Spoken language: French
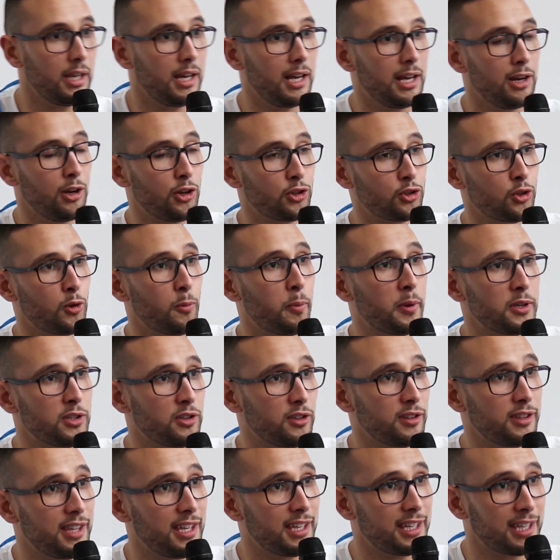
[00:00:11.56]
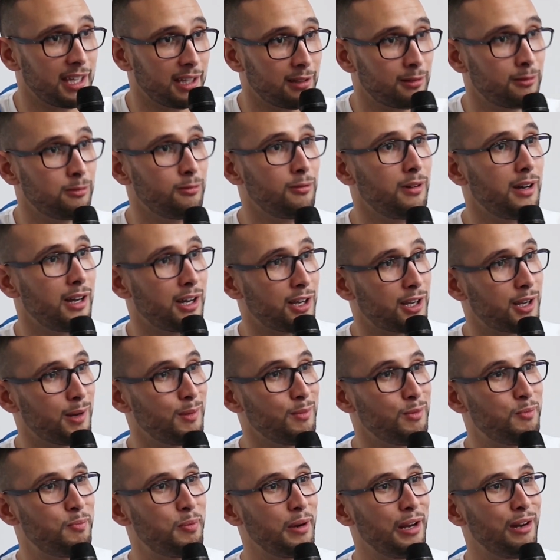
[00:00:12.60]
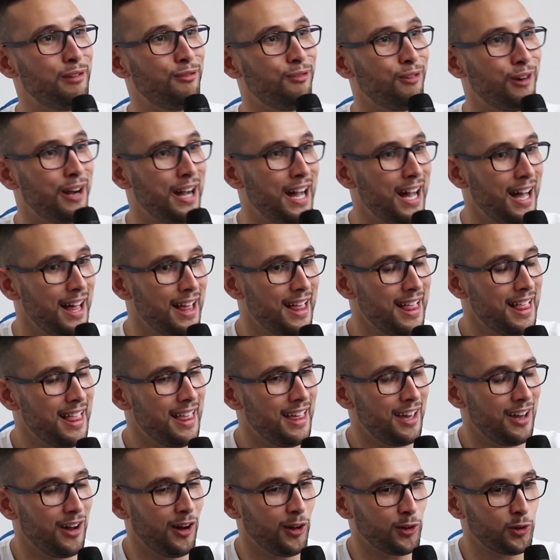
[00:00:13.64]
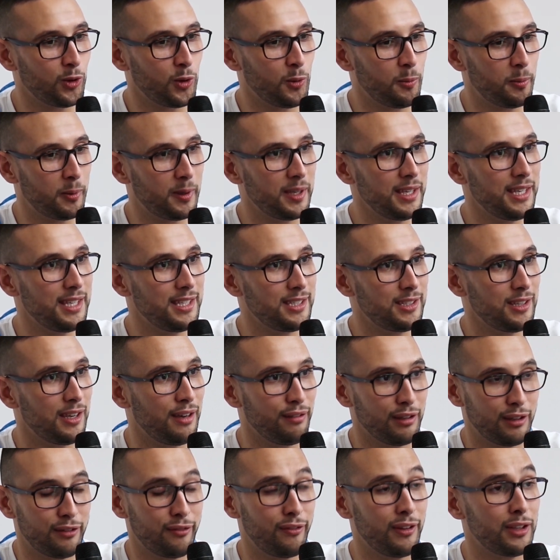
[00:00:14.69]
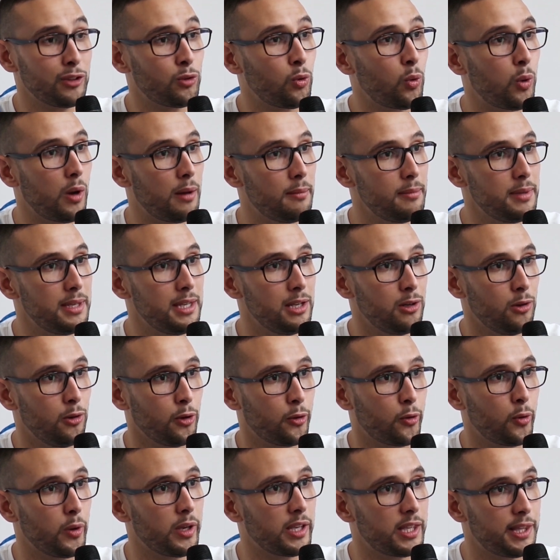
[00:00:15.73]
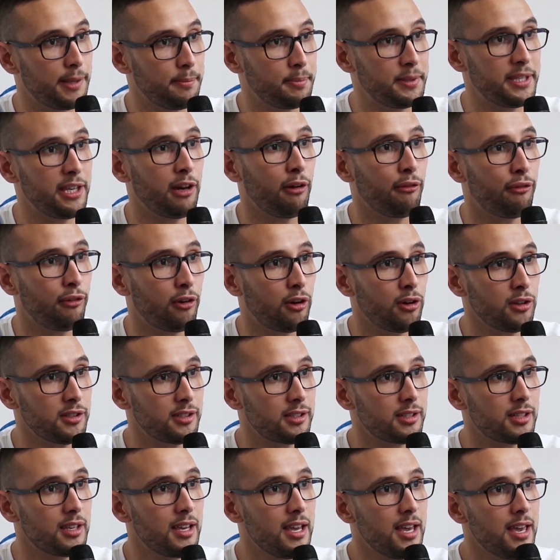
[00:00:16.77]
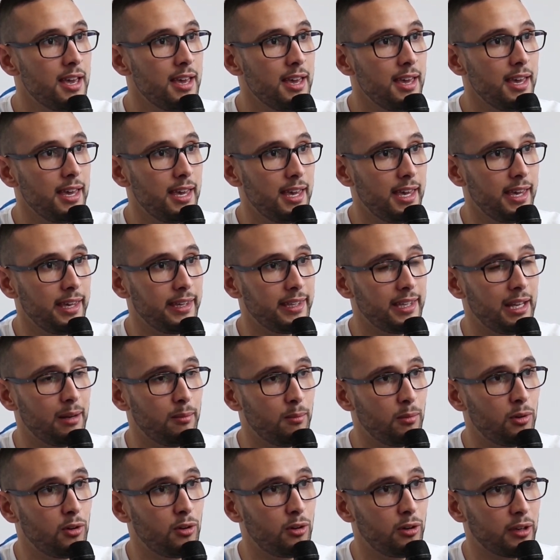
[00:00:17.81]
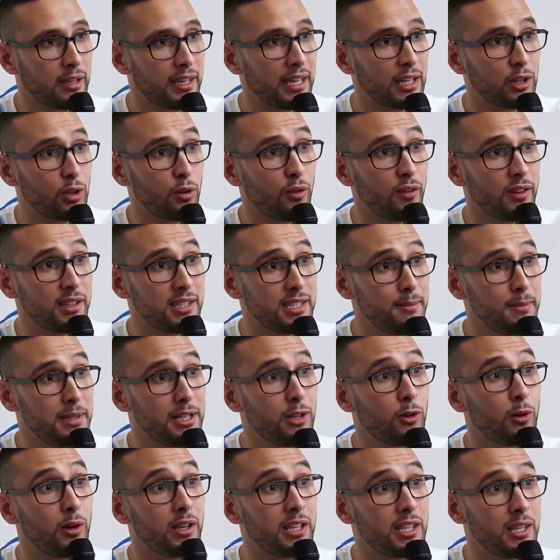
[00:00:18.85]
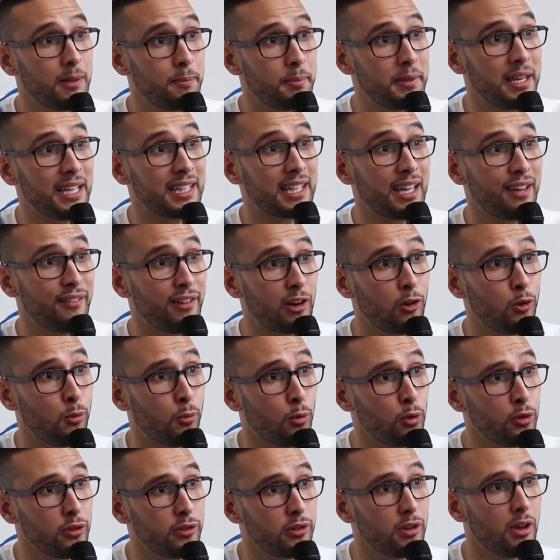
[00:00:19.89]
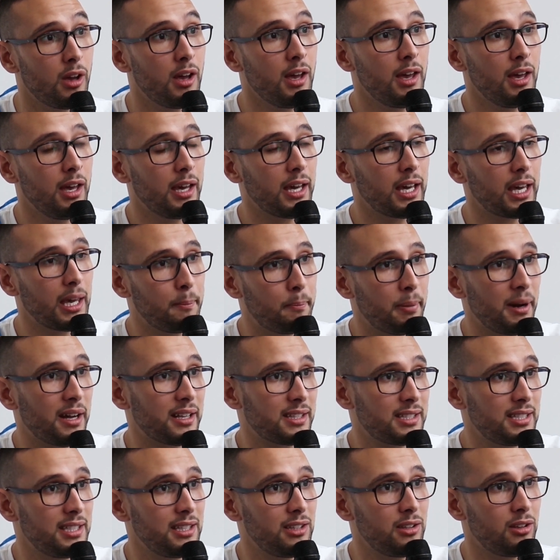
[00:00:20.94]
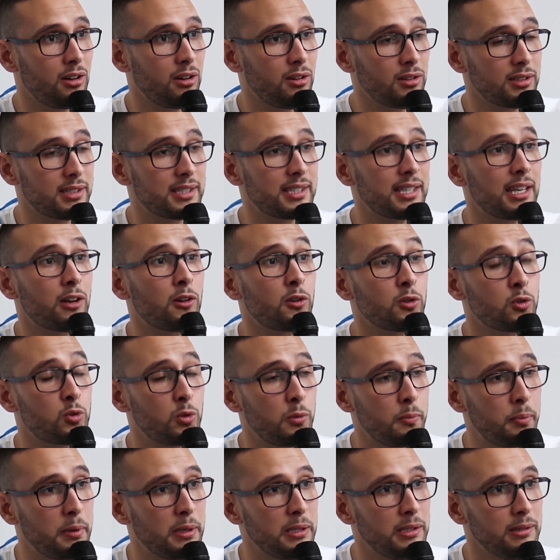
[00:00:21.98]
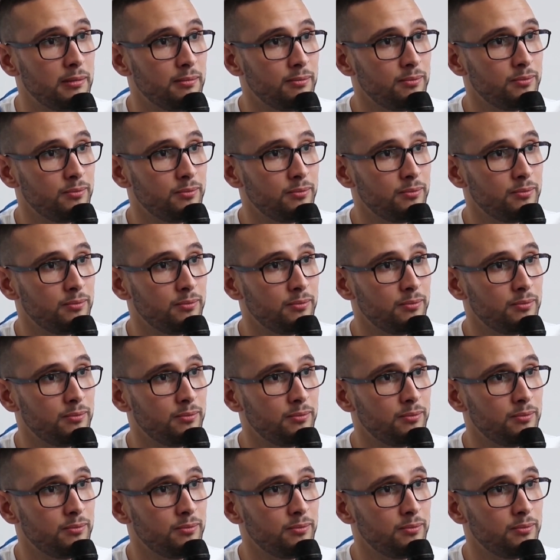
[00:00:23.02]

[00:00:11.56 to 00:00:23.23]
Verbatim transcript: Alors, je représente Decathlon, hein, comme vous pouvez le voir, euh, entreprise avec 23 000 coéquipiers en France et également 90 000 coéquipiers à travers le monde, répartis dans 58 pays